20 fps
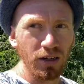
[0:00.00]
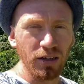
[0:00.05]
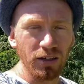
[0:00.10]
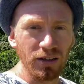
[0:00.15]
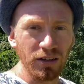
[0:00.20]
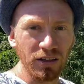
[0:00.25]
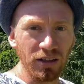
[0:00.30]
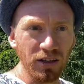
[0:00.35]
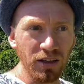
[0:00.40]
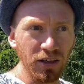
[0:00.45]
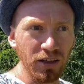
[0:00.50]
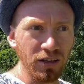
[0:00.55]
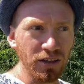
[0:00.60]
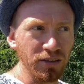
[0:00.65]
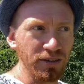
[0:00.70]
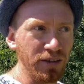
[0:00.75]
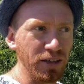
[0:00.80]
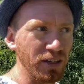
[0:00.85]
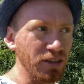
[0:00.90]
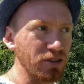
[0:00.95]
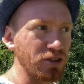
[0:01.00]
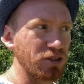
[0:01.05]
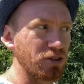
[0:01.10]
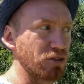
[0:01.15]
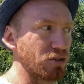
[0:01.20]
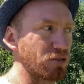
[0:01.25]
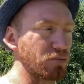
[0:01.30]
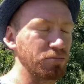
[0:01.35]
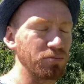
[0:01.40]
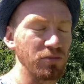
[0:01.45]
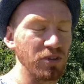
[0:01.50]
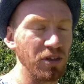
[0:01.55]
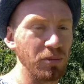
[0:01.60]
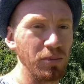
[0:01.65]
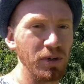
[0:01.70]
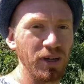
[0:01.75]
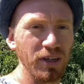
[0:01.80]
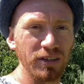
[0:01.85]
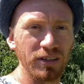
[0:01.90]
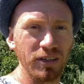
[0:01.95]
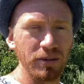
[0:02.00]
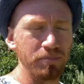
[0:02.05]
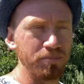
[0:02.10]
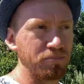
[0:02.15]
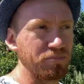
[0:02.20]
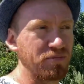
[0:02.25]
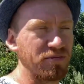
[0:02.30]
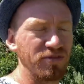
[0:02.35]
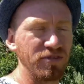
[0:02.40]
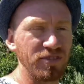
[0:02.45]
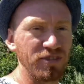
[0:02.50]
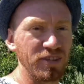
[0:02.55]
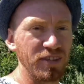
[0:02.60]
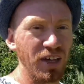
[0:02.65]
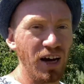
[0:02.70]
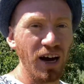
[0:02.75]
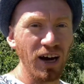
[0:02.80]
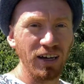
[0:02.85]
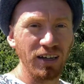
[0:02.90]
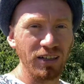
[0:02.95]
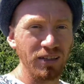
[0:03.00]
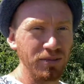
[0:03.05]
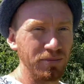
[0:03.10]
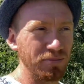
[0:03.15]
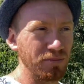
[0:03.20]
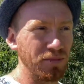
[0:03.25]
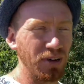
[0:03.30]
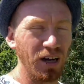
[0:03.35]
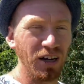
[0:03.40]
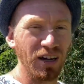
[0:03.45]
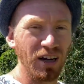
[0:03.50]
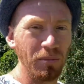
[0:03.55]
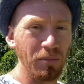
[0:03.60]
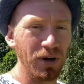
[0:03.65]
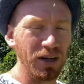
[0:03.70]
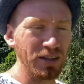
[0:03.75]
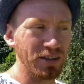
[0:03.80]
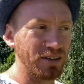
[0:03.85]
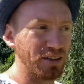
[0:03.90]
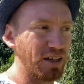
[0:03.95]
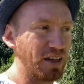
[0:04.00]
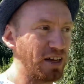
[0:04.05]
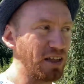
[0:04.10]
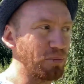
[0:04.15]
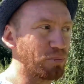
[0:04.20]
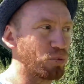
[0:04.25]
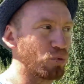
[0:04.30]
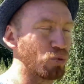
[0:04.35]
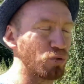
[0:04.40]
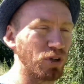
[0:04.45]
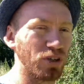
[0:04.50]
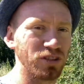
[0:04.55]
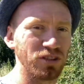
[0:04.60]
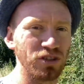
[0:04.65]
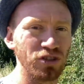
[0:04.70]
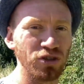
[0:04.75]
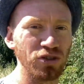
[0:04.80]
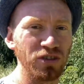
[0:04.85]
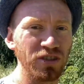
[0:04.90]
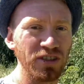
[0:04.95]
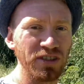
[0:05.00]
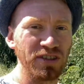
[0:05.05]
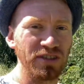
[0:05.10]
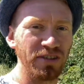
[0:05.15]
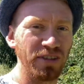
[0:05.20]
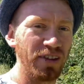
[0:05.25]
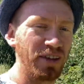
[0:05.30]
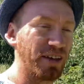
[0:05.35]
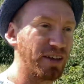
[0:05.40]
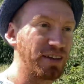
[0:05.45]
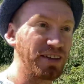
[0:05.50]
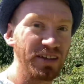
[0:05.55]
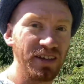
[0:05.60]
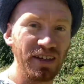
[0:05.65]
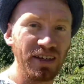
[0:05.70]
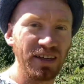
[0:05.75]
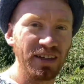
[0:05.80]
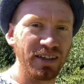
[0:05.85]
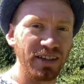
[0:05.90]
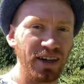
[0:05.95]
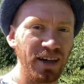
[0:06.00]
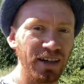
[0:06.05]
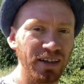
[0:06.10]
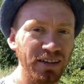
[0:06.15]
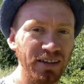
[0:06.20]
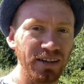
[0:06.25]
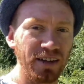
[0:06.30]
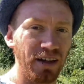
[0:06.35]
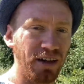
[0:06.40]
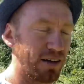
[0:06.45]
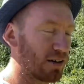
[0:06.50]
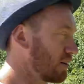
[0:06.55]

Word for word: и говорил, что, ребята, так ароматно липа у нас еще не цвела никогда.